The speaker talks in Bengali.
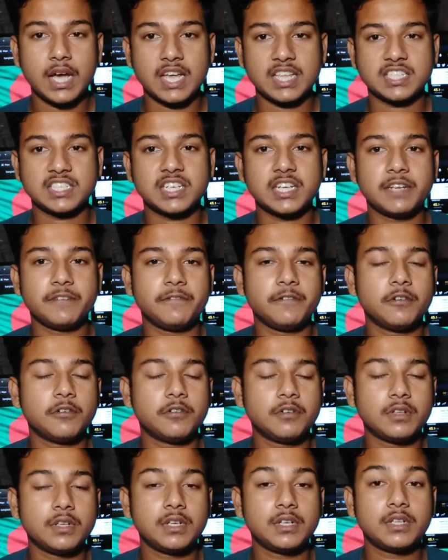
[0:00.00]
আজকের এই
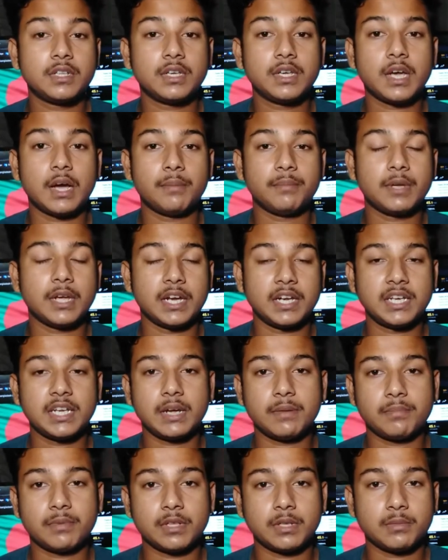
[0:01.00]
ভিডিওটিতে আমি এটি
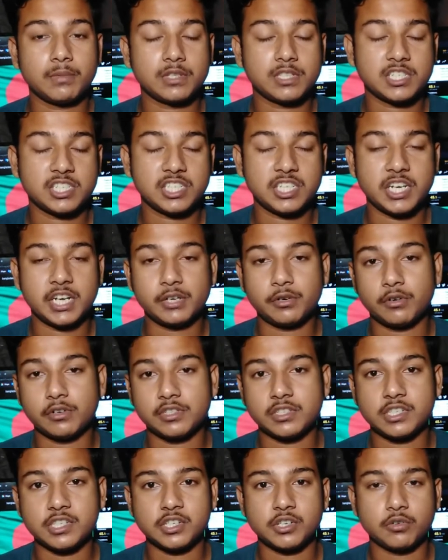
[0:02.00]
আপনাদের মাঝে শেয়ার
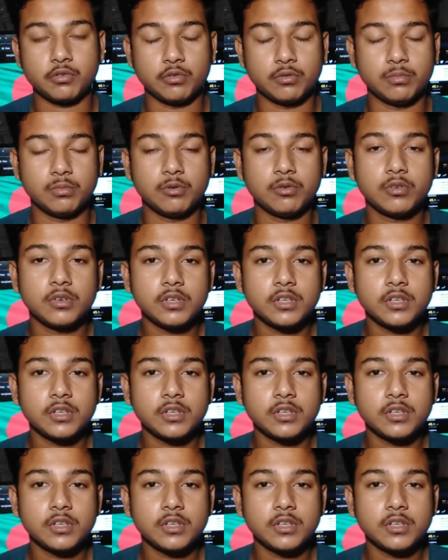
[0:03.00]
করার চেষ্টা করব